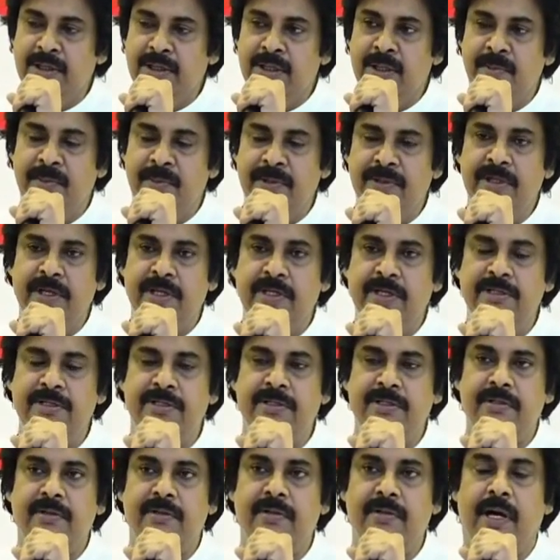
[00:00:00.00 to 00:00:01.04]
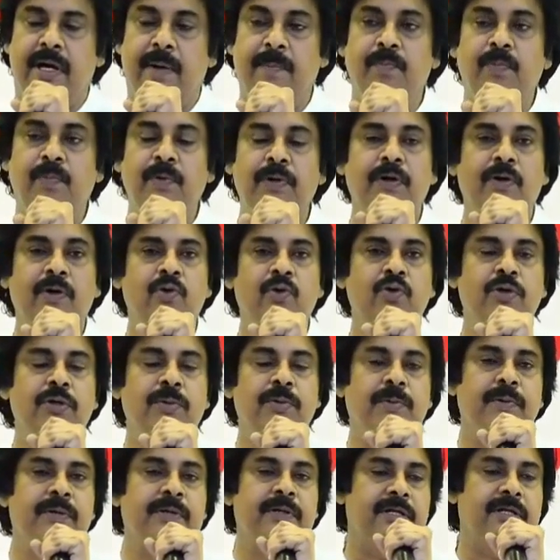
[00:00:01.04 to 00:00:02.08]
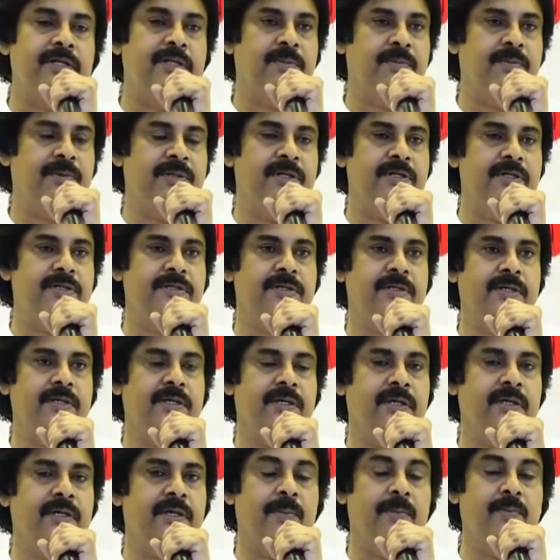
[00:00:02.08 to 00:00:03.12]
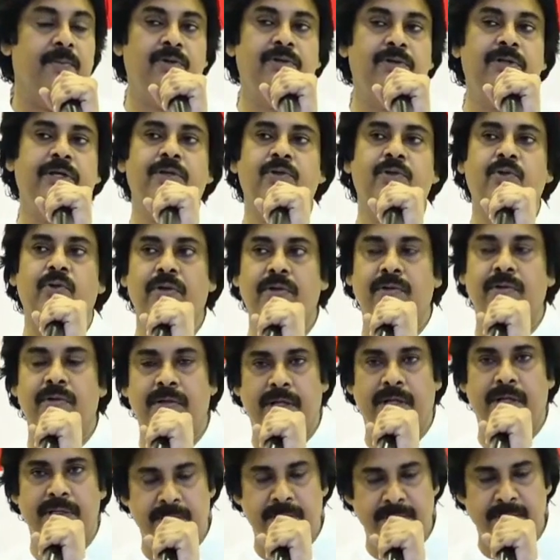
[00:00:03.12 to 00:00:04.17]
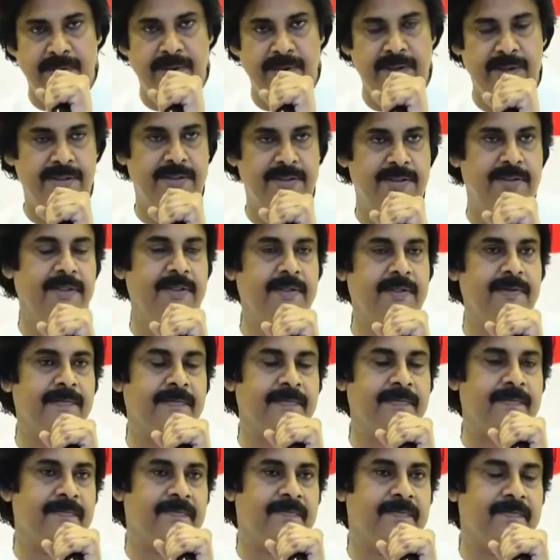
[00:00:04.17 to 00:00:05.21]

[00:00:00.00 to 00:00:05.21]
ఆంధ్రప్రదేశ్ అప్పుల్లో కూరుకుపోయిన ఆంధ్రప్రదేశ్కి అభివృద్ధికి దూరంగా ఉన్న ఆంధ్రప్రదేశ్కి